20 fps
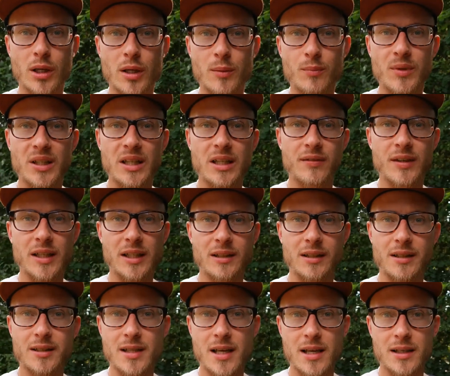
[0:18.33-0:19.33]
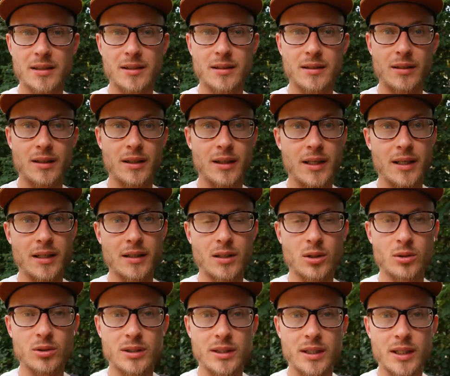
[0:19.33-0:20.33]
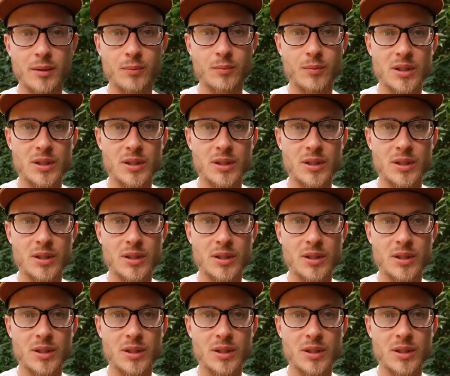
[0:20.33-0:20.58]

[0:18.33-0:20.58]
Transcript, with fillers: minderwertiges Essen Geld ausgeben,